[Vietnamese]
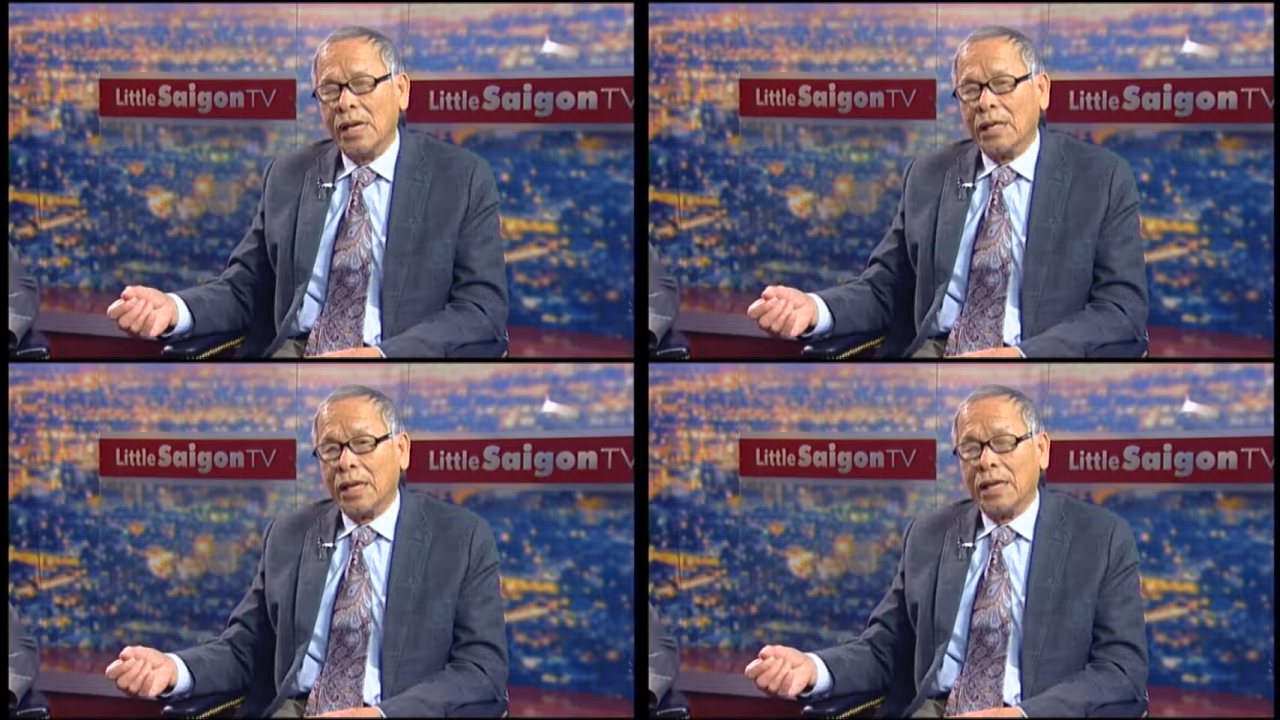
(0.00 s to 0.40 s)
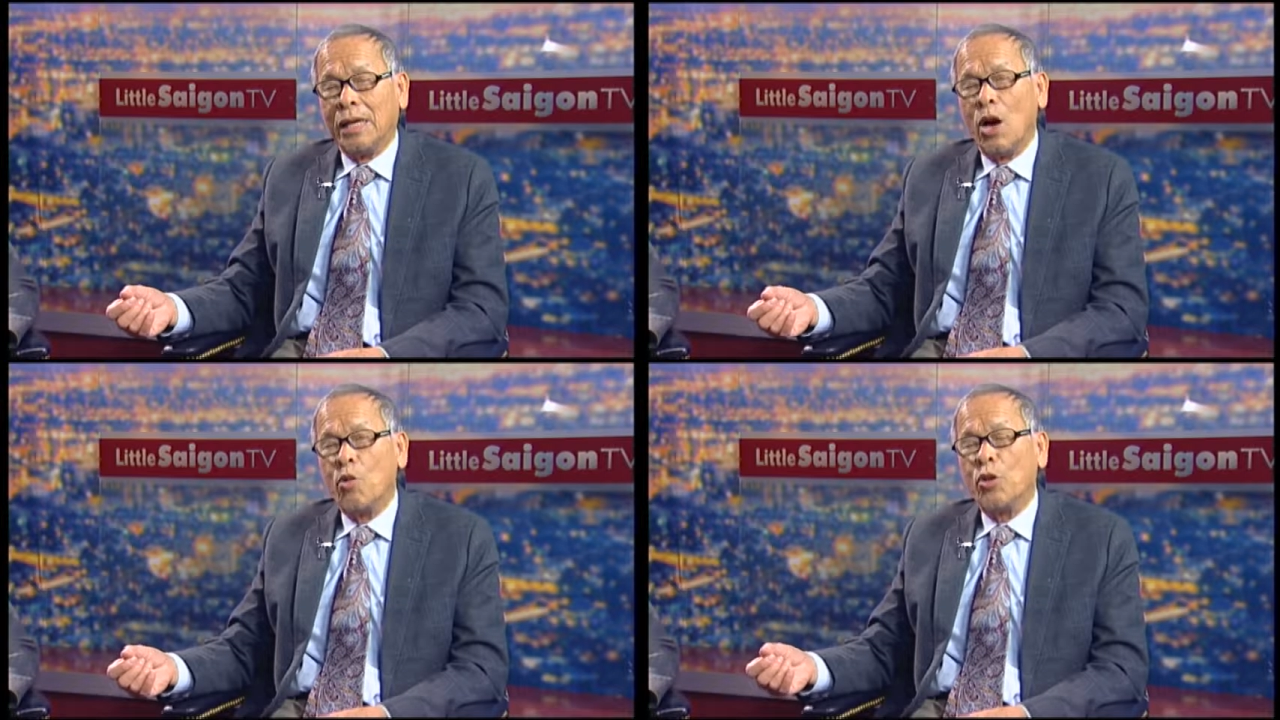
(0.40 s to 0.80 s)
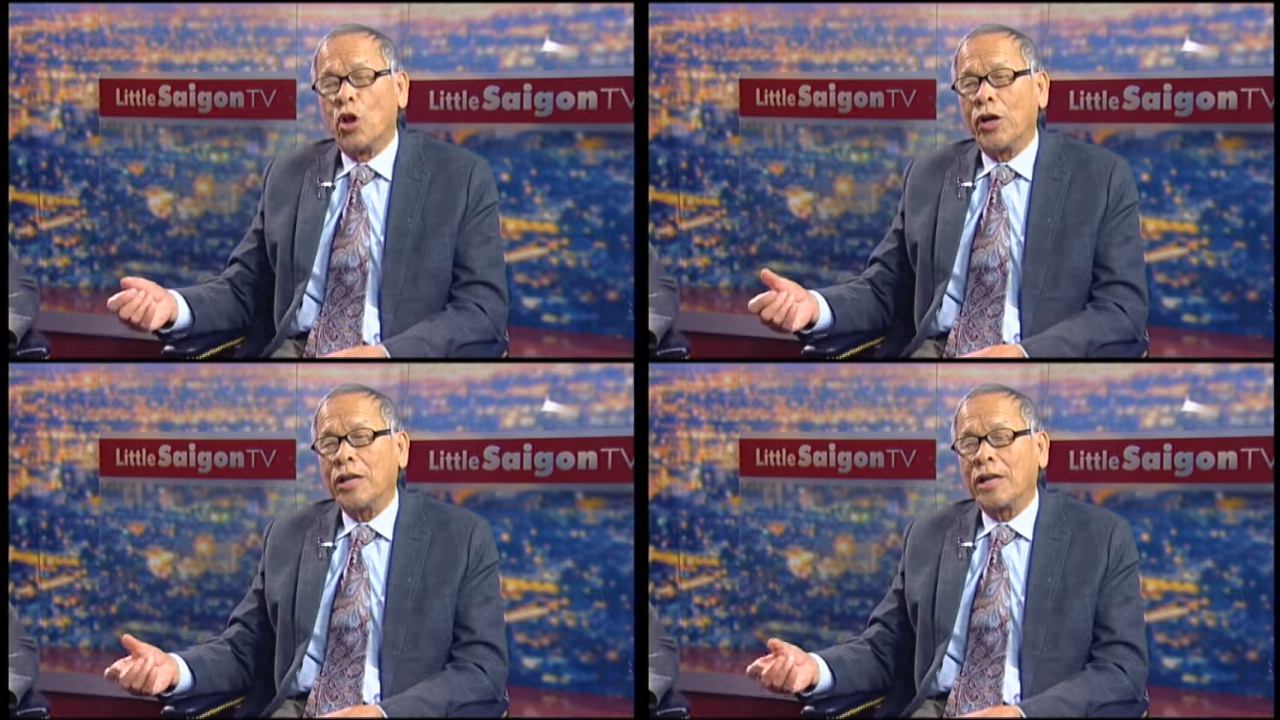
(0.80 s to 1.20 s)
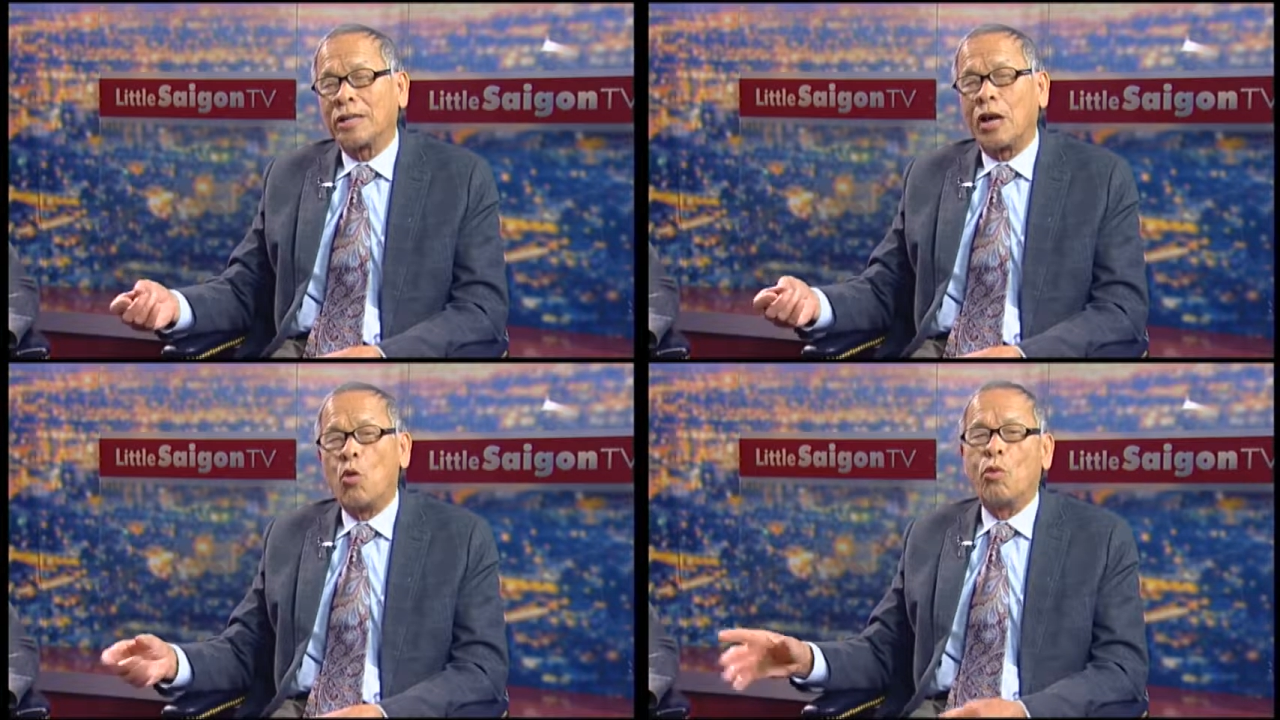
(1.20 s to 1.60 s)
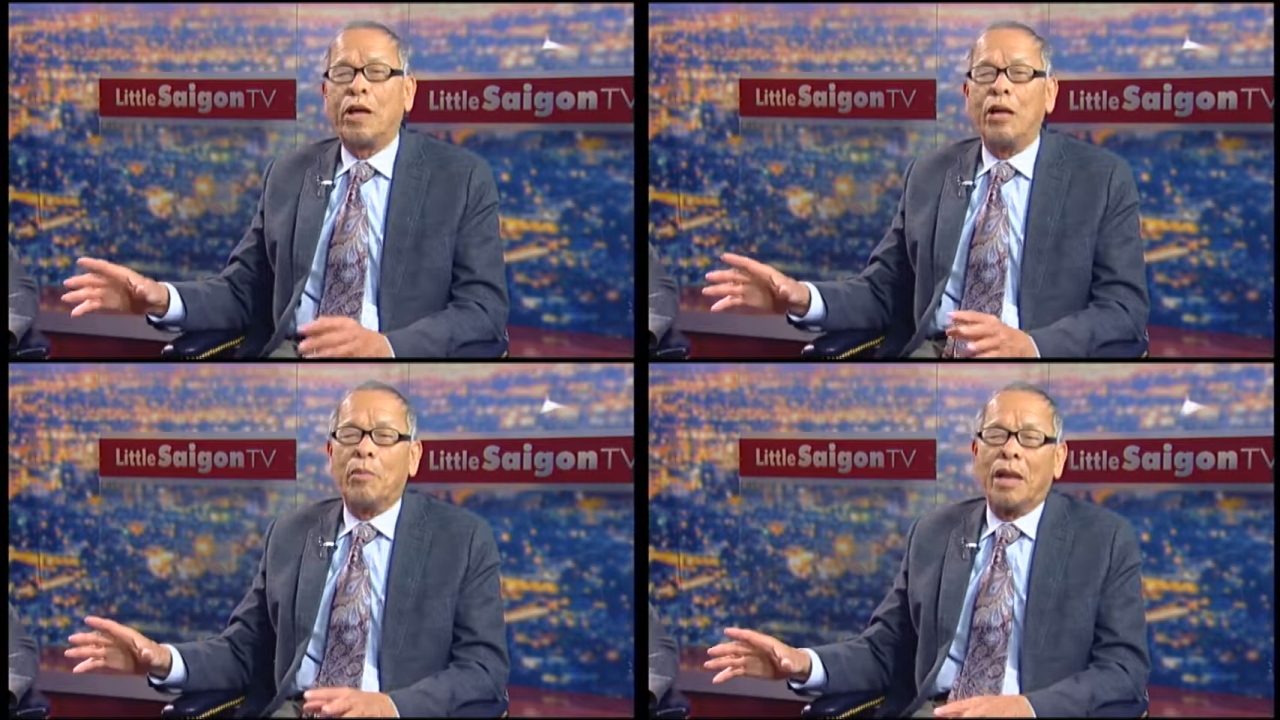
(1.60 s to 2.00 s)
thì ông ấy nói rằng sau
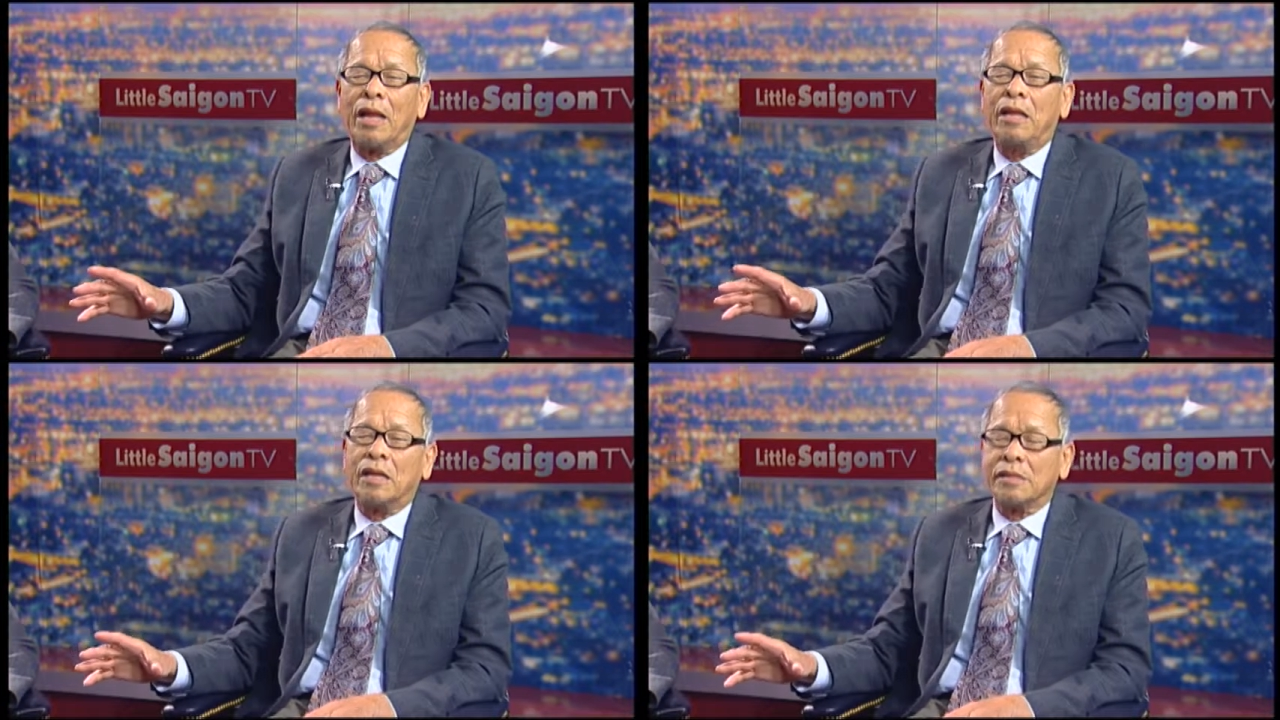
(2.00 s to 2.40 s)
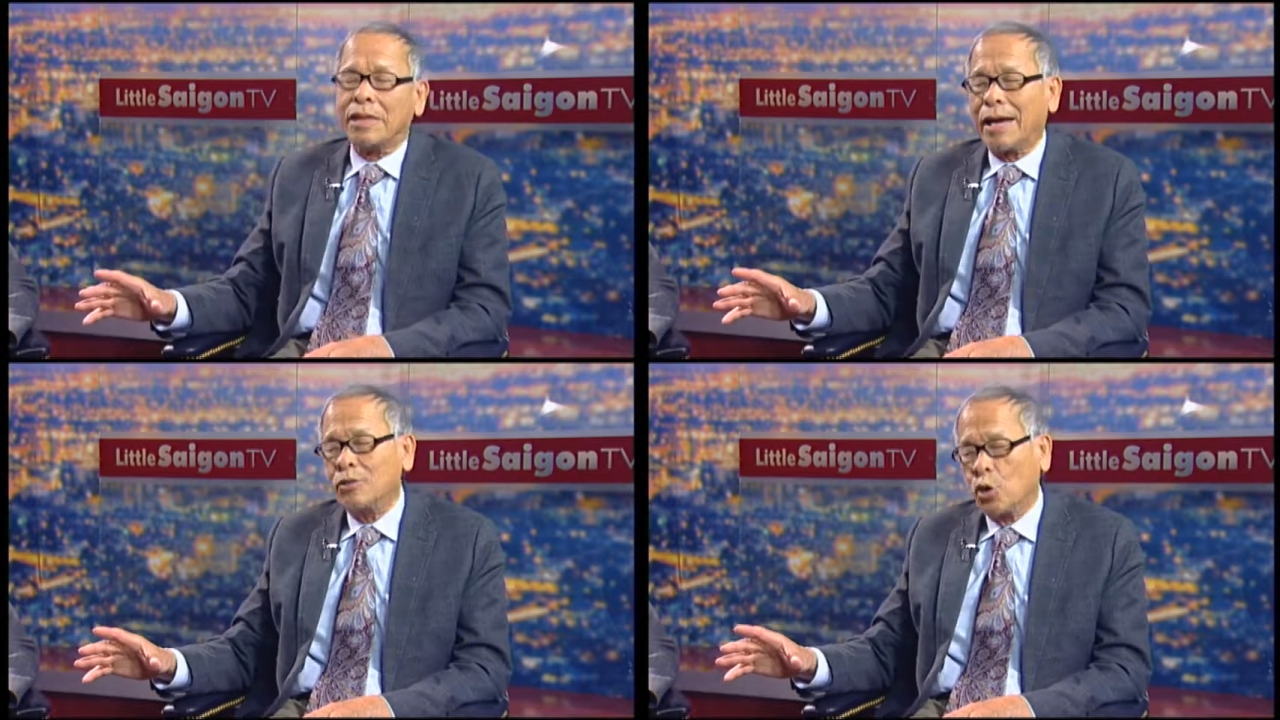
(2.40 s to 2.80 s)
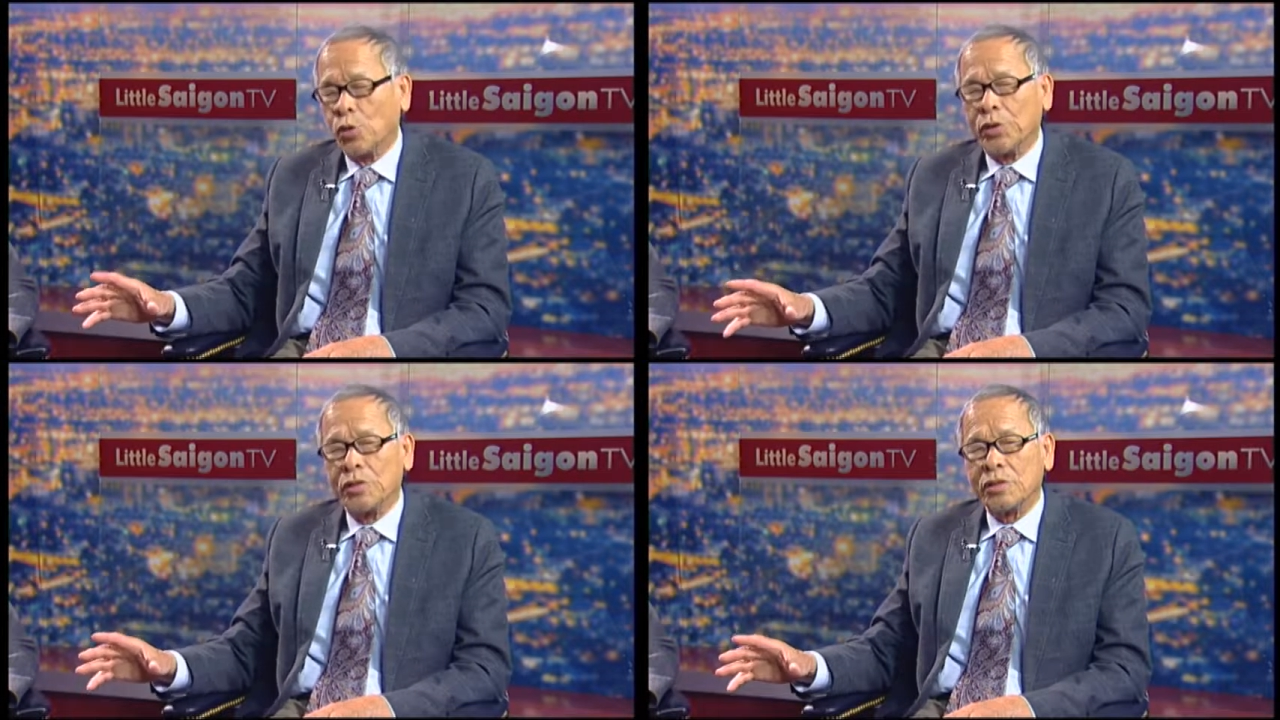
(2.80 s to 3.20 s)
khi mà đã lượng giá rồi